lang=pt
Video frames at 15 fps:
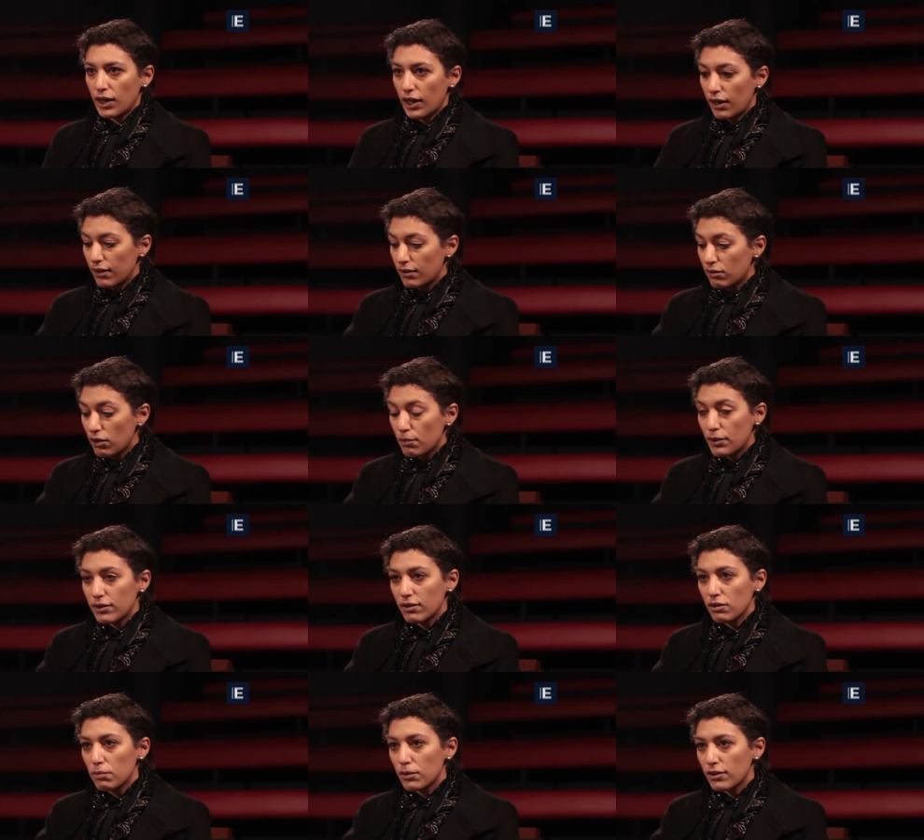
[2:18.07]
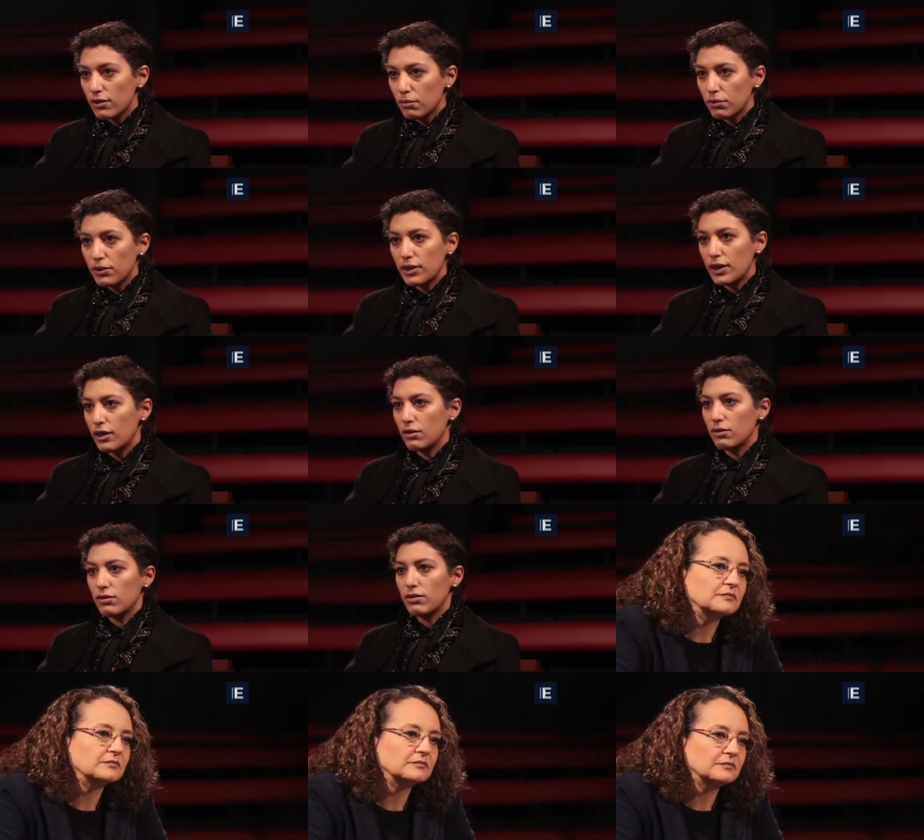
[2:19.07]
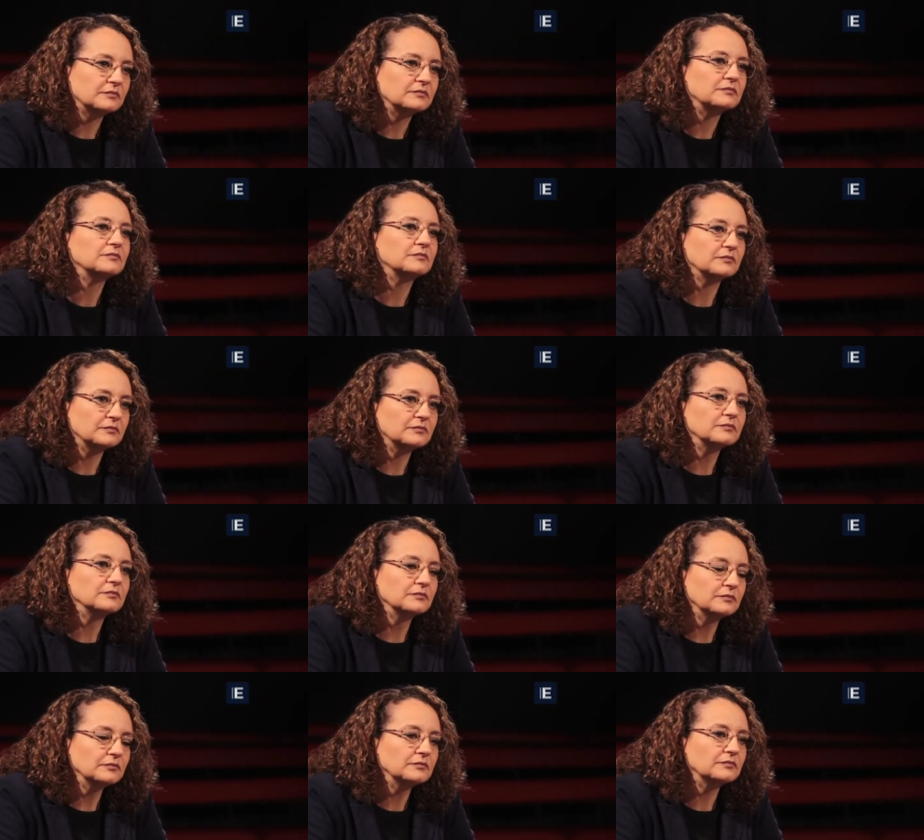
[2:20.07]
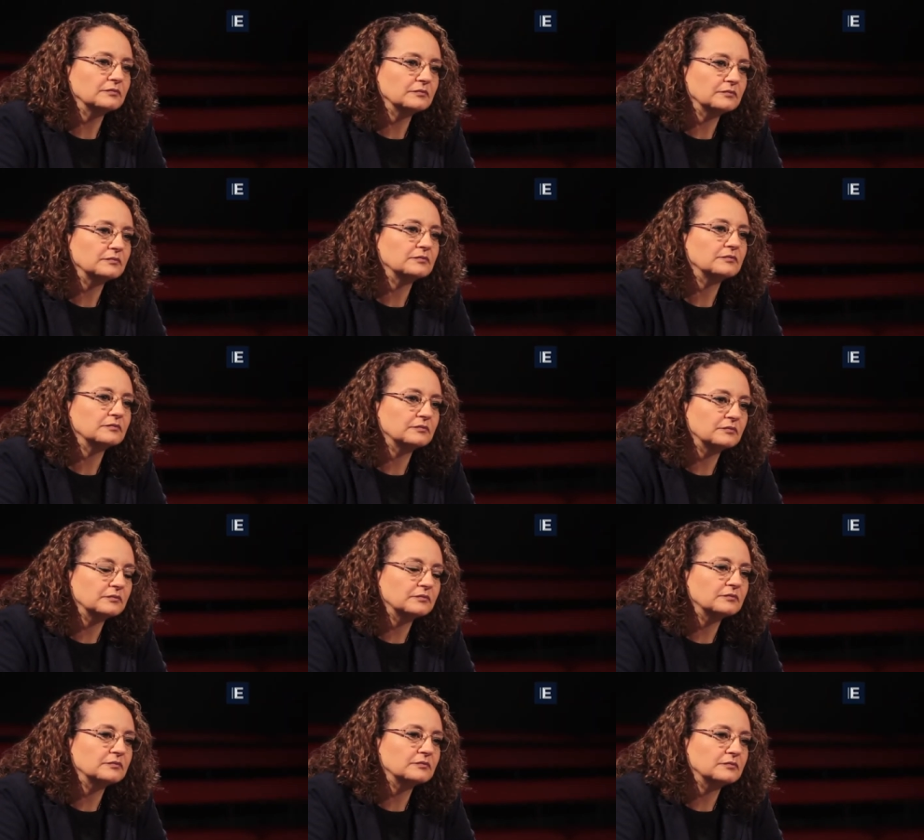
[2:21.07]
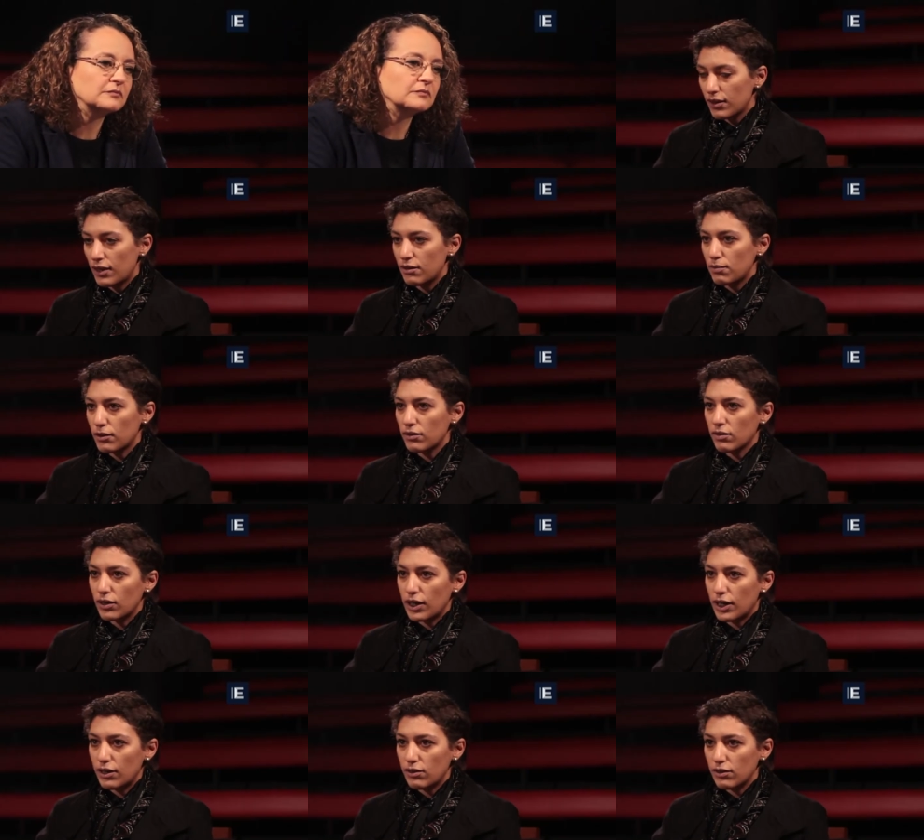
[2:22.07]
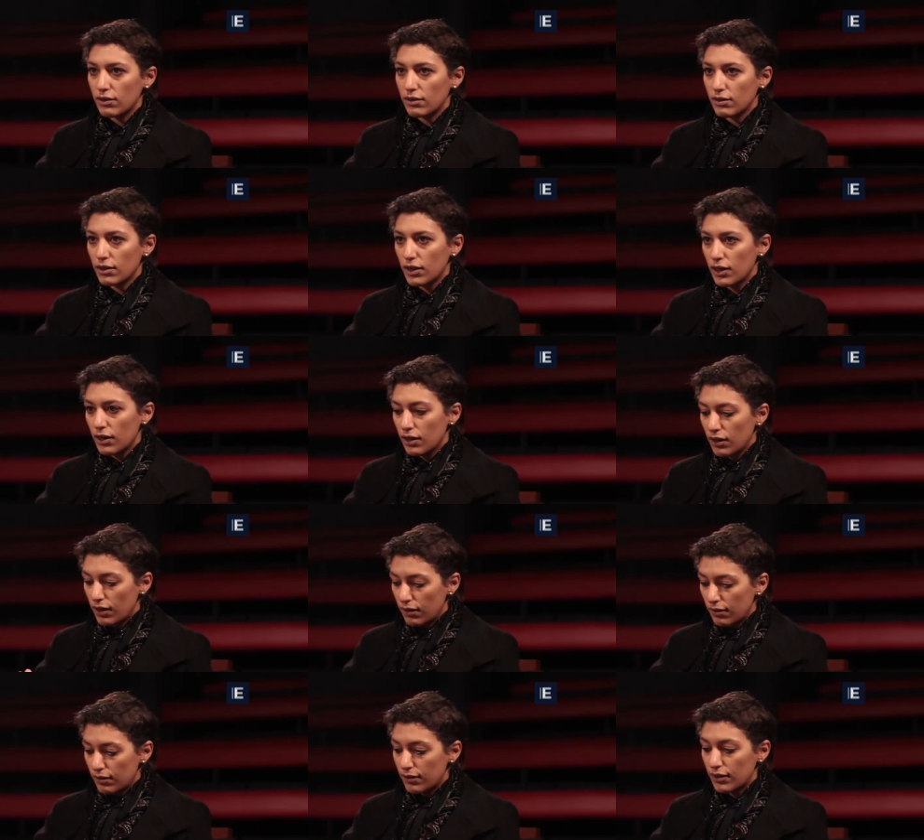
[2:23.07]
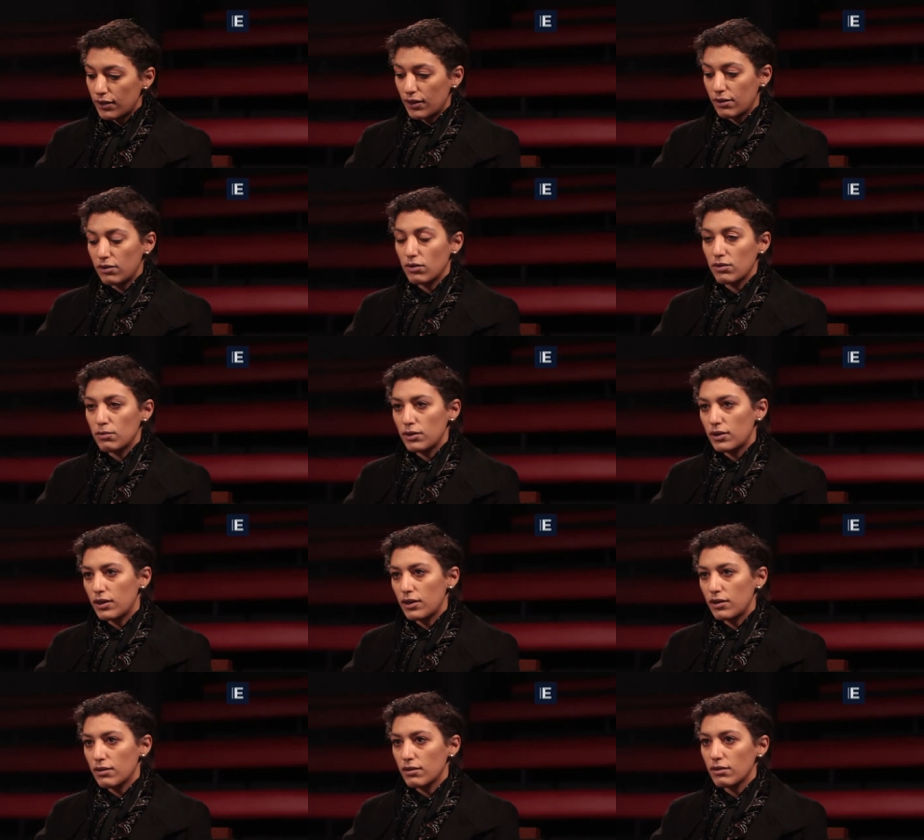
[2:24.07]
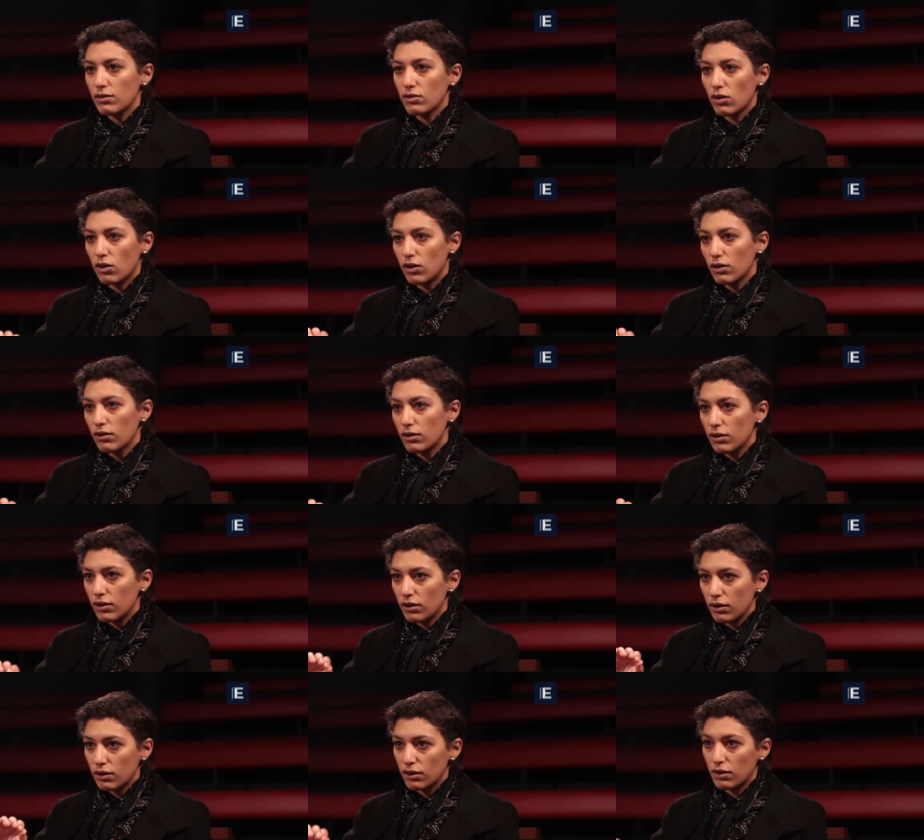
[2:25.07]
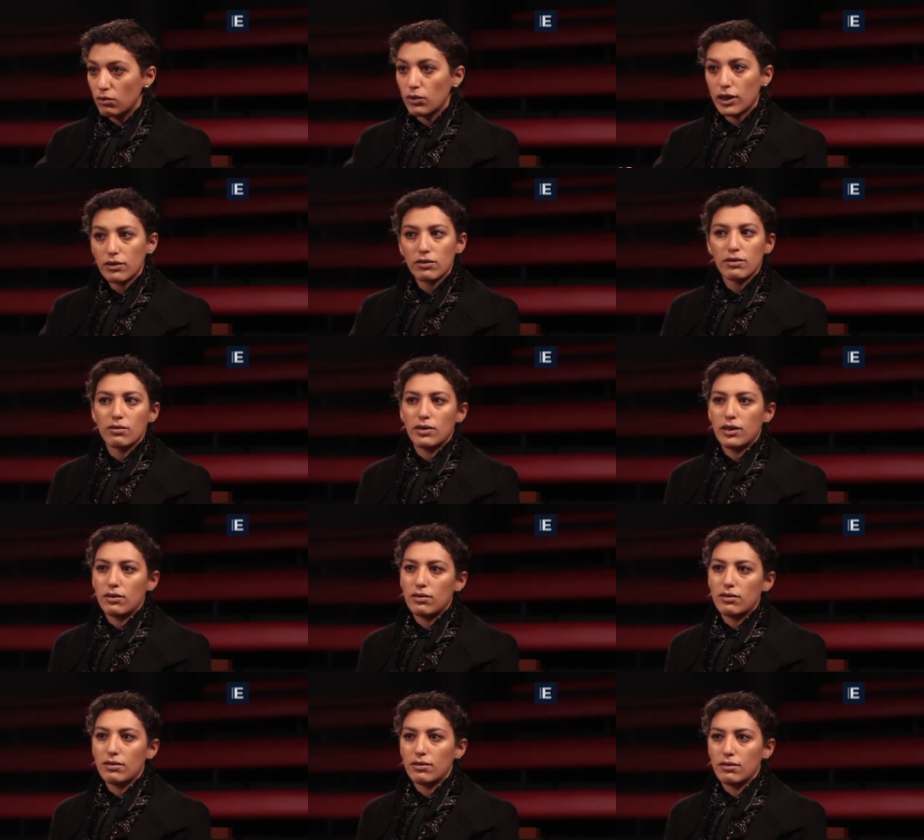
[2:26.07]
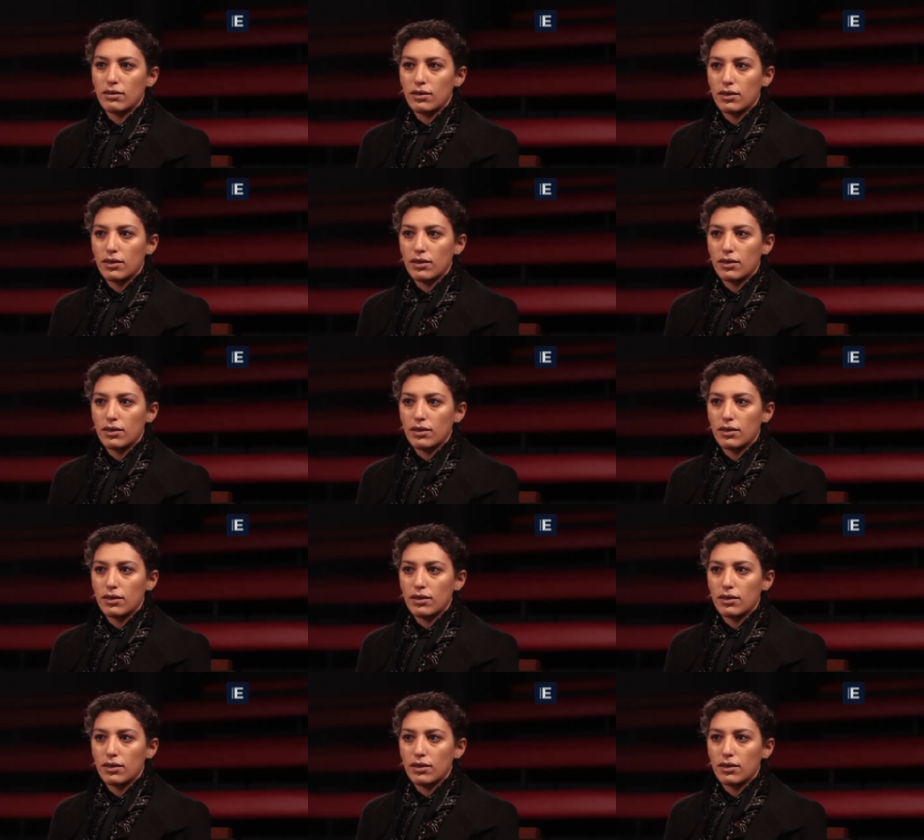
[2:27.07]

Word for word: Elas não representam, por exemplo, negros, né? Na minha pesquisa, a gente vai ver que 126 personagens entre 70 e 2013, só uh, quatro são negros.